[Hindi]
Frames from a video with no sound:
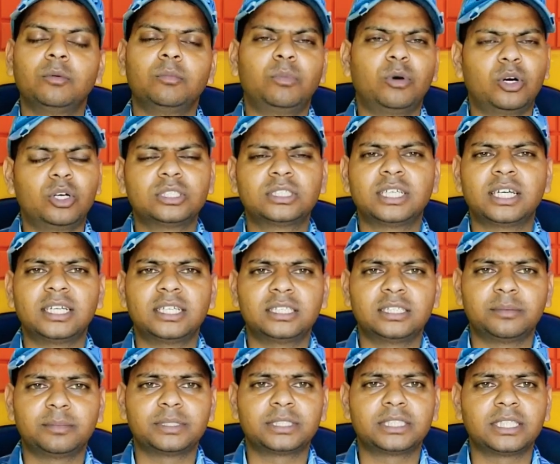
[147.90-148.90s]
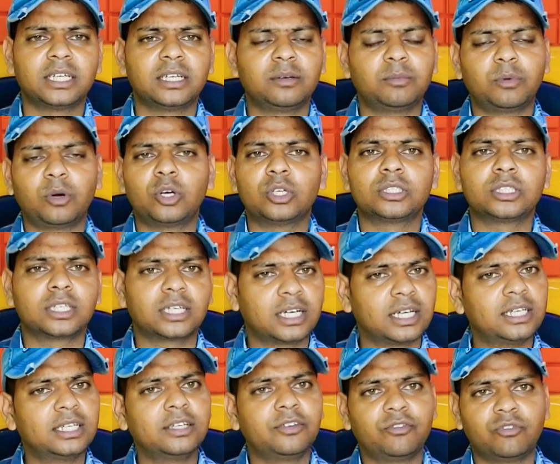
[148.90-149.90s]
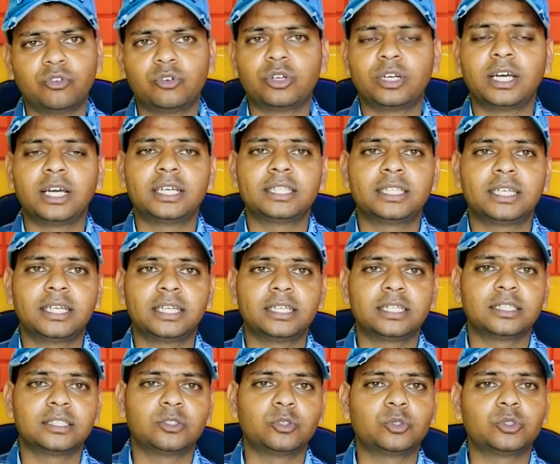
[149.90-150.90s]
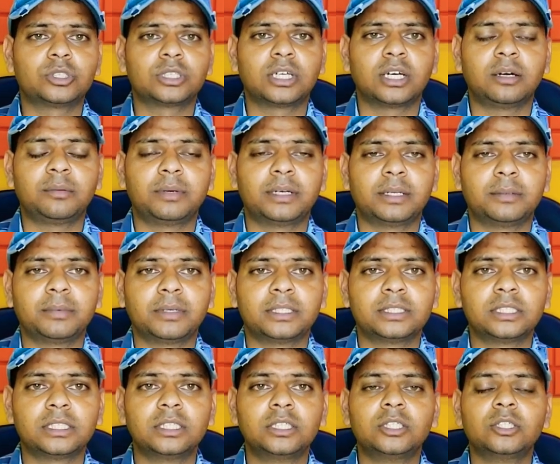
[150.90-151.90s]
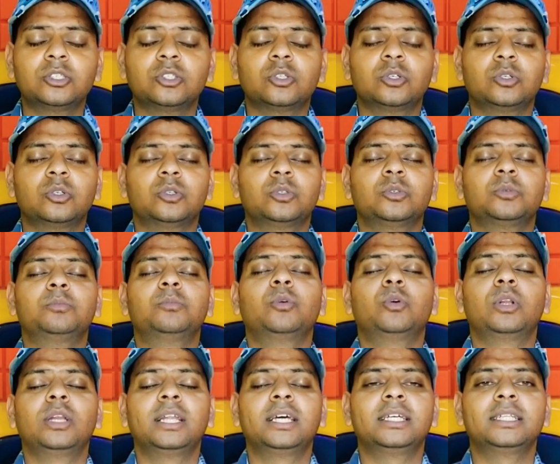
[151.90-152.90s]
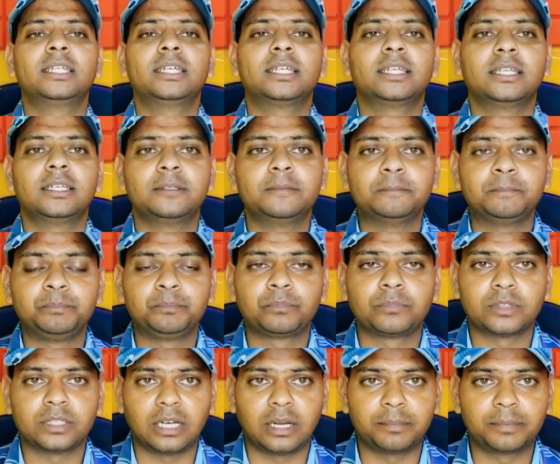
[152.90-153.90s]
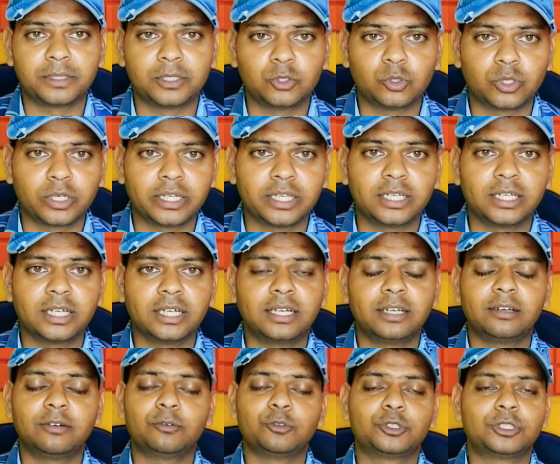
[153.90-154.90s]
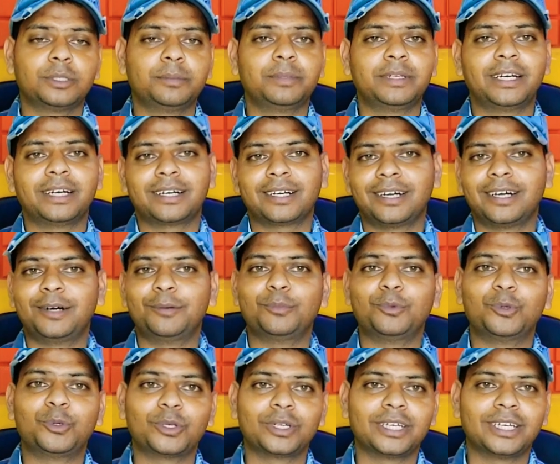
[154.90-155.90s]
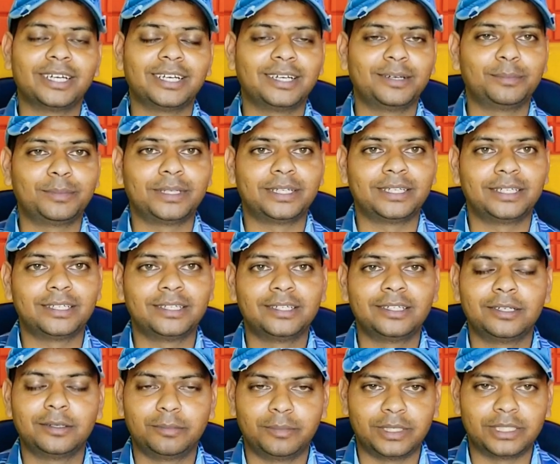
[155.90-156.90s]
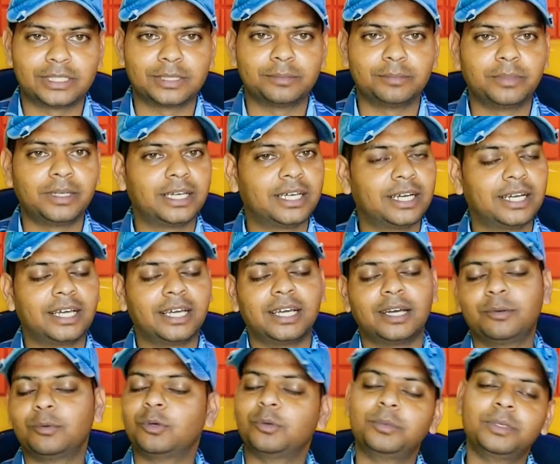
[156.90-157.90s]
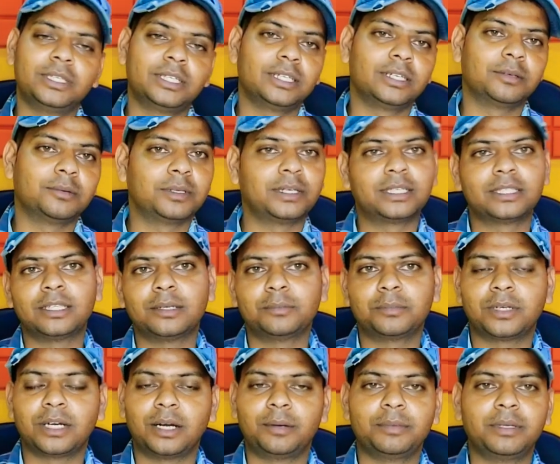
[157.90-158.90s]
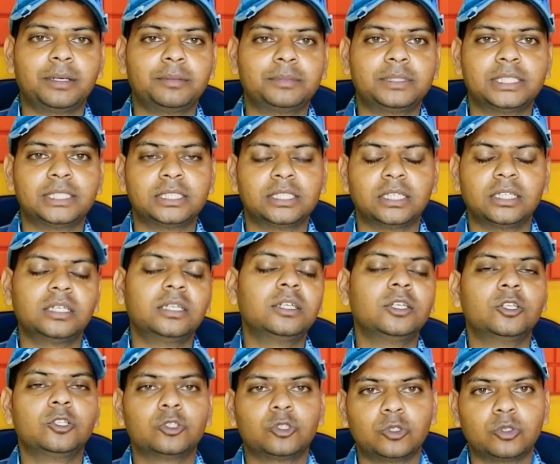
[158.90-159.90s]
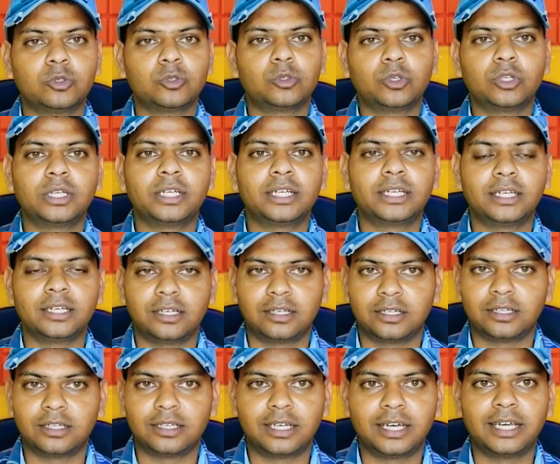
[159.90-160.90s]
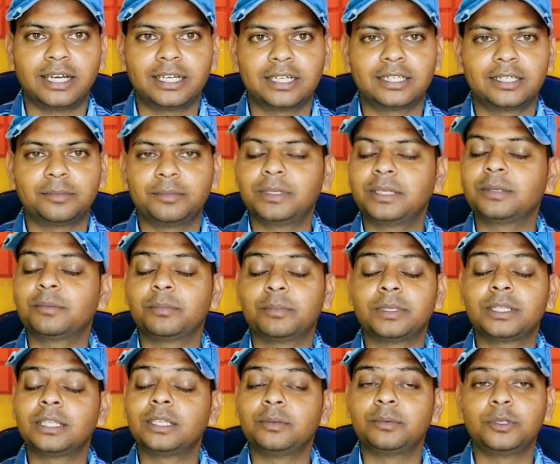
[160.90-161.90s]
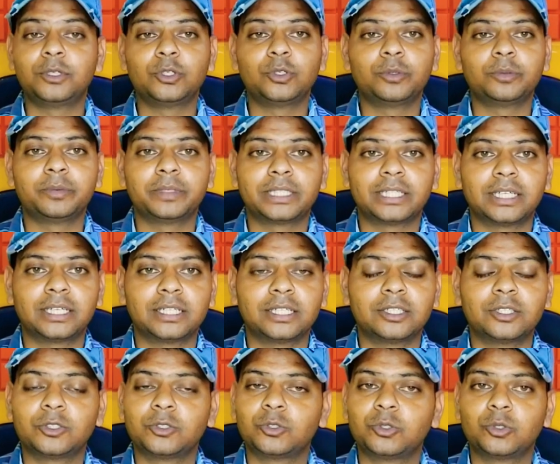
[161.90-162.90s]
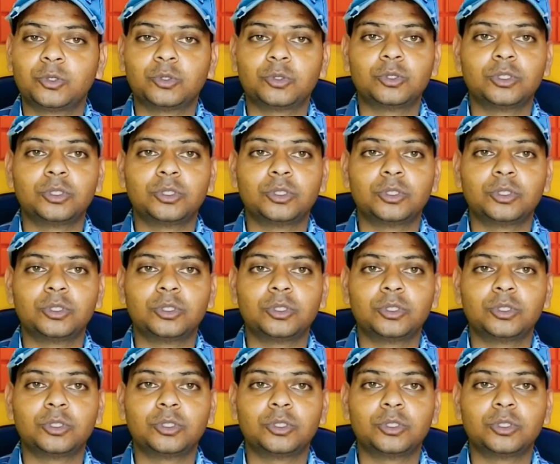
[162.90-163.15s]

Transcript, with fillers: बहुत सारी समस्याएं बहुत कल ही फ़ोन आया था एक दोस्त का हमारे पास तो बोल रहे थे कि आपकी जो रिंग है उससे मेरा खाम हो गया है मैंने भसम भी खिलाया वो भी वो एकदम कामयाब चीज़ है तो उन्होंने डायरेक्ट मैंने पिछली वीडियो में बताया था दो